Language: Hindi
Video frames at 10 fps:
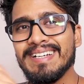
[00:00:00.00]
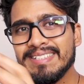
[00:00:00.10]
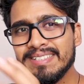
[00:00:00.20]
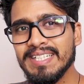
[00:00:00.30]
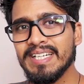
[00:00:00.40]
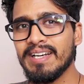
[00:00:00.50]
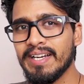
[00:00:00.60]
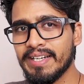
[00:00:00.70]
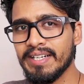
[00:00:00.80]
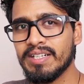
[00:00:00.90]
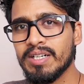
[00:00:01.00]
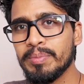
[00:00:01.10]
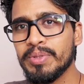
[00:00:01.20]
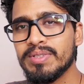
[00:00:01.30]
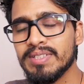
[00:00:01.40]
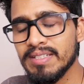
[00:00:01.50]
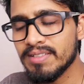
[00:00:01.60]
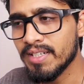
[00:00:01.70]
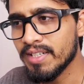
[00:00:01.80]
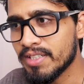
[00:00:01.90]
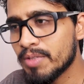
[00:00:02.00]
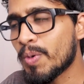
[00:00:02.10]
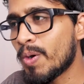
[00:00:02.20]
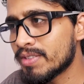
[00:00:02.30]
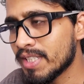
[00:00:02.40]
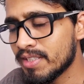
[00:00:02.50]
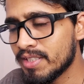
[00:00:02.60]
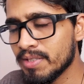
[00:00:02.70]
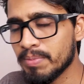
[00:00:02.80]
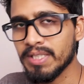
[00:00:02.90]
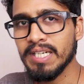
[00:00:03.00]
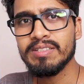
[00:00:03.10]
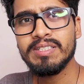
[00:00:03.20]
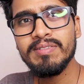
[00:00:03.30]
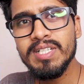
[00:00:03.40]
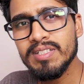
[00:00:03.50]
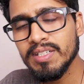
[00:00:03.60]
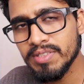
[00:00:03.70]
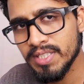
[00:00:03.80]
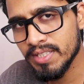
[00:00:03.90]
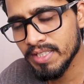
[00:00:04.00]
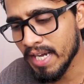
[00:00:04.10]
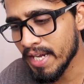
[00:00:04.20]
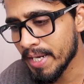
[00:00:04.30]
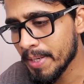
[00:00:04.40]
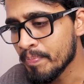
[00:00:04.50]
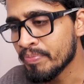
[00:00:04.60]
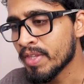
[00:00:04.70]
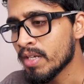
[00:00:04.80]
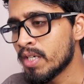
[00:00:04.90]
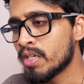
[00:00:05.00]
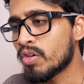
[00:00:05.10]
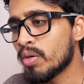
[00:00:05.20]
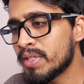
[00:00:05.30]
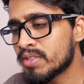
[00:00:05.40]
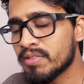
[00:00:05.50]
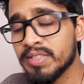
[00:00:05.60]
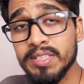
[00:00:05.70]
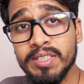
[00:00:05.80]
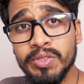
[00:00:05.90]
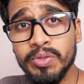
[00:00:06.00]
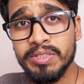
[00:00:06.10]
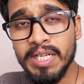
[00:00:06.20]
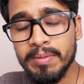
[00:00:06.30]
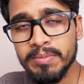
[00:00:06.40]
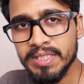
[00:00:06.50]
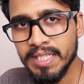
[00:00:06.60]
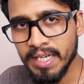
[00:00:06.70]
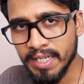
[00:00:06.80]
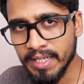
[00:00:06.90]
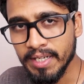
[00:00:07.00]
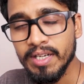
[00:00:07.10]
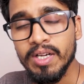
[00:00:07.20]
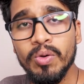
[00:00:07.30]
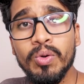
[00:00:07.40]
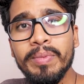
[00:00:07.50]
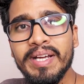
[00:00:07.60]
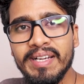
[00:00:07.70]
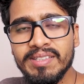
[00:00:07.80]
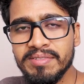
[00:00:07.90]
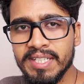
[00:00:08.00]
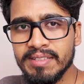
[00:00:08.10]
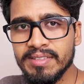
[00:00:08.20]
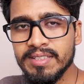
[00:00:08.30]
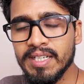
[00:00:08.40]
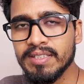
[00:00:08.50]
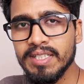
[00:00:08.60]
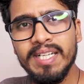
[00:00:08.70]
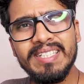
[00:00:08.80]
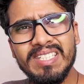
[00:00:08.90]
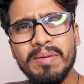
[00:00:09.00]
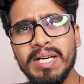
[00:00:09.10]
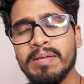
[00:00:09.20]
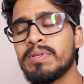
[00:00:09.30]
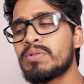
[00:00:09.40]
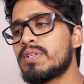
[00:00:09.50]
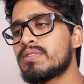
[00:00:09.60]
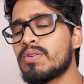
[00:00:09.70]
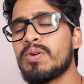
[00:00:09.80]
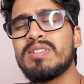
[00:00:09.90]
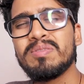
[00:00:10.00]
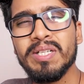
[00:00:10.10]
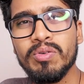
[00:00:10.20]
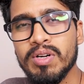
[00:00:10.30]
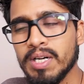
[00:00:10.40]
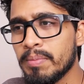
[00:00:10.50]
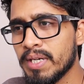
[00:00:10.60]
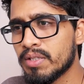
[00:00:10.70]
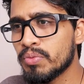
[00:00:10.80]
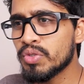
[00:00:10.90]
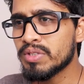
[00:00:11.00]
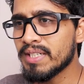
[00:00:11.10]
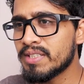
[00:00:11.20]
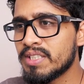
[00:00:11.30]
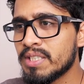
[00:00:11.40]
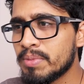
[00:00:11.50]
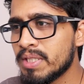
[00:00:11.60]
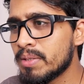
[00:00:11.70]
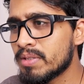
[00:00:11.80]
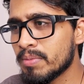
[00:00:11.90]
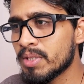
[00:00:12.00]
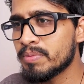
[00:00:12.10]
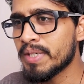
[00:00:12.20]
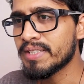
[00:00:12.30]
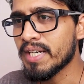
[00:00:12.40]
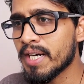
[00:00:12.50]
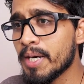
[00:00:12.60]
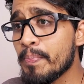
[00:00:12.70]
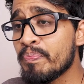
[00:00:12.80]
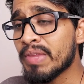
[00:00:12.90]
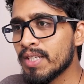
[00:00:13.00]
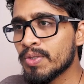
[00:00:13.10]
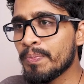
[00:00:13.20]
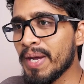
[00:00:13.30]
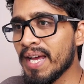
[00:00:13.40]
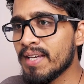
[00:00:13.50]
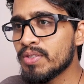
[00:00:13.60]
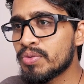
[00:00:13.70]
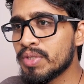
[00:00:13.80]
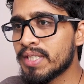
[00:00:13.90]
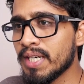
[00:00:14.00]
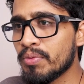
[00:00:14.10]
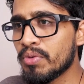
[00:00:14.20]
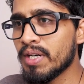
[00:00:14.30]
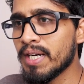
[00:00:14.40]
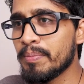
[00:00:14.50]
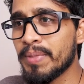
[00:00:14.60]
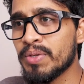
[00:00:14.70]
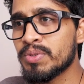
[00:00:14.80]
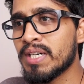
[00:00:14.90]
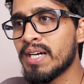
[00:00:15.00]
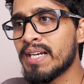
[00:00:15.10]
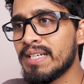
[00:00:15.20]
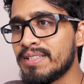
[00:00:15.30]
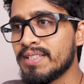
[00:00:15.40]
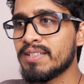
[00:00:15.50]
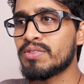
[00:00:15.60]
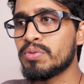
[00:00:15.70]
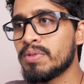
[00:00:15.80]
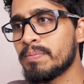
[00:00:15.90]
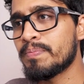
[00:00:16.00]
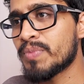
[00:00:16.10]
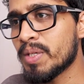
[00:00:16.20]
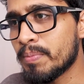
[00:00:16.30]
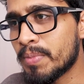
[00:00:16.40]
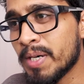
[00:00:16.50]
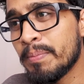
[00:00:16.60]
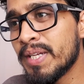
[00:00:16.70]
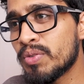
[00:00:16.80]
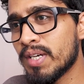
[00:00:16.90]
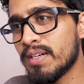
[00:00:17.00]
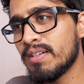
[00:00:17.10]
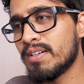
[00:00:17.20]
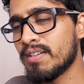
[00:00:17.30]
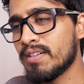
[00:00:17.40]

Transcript: इससे रिलेटेड कंप्यूटर साइंस से रिलेटेड बहुत सारी चीज़ें पता है सिविल सर्विसेज क्या हैं गवर्नमेंट सर्विसेज के जो एग्ज़ाम्स क्या हैं उनमें कैसे वैकेंसीज आती हैं इसके बारे में थोड़ा सा नॉलेज मेरे को कम है तो वो सारी चीज़ें भी समझ में आ जाएगा तो पहला जो ट्वीट है वो है बेरोजगार इंजीनियर शुभम ब्रह्मे द्वारा